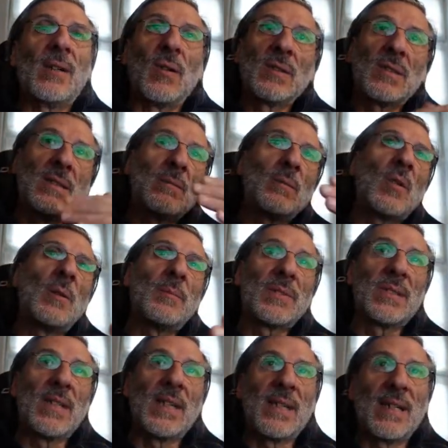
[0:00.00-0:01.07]
Außerdem kommt
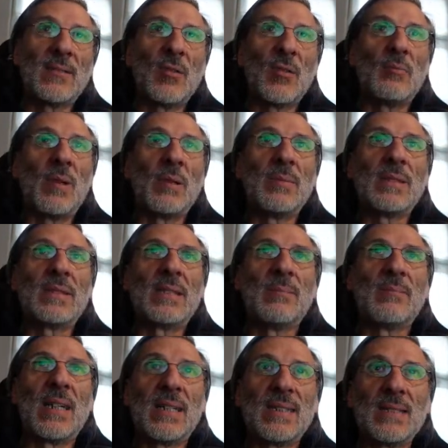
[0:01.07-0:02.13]
es nachher nochmal mit
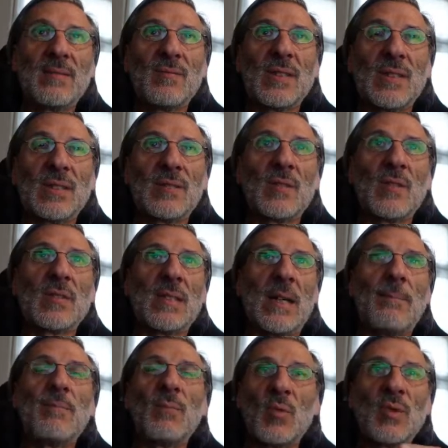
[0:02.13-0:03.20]
dem Rest wieder
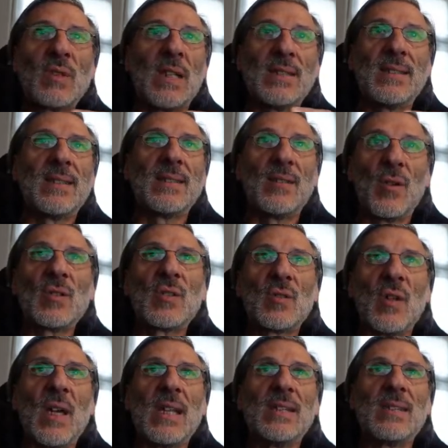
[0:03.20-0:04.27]
zusammen und kann dann auch
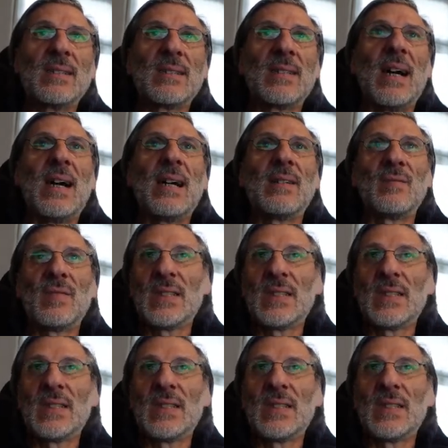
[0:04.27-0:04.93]
zu Ende garen,